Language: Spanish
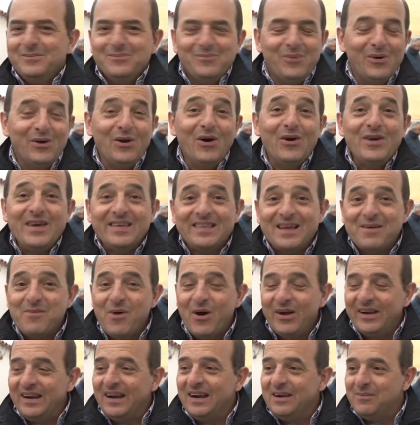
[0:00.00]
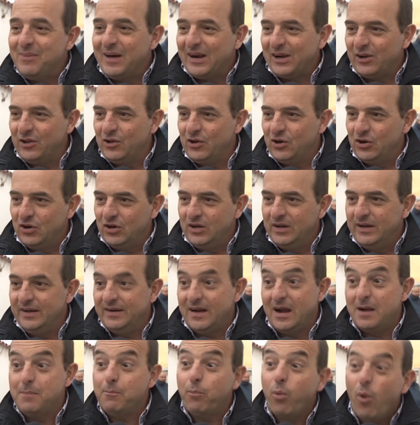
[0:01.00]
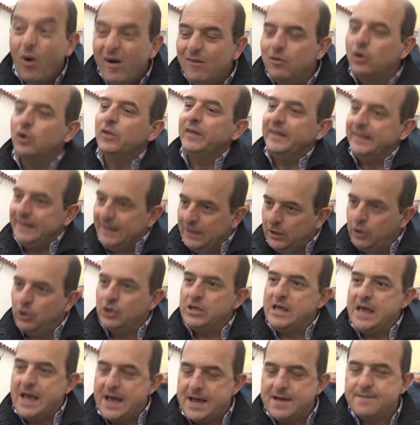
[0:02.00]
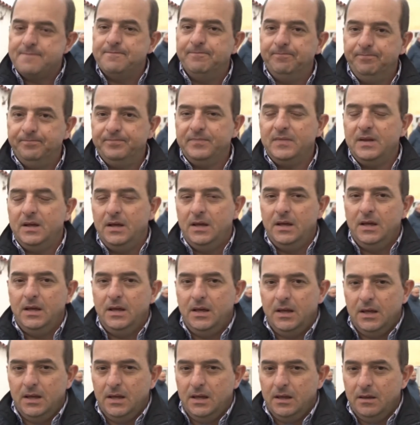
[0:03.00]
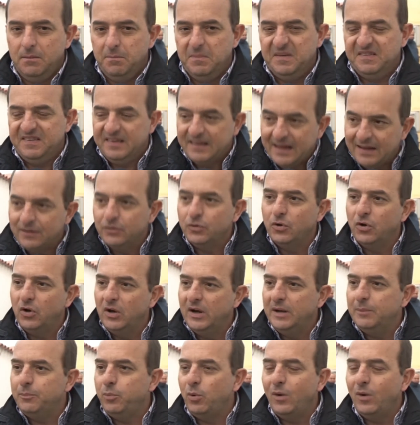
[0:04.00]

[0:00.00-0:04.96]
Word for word: Bueno, hoy estamos en el barrio, en el pueblo de Tenoya, eh, visitando el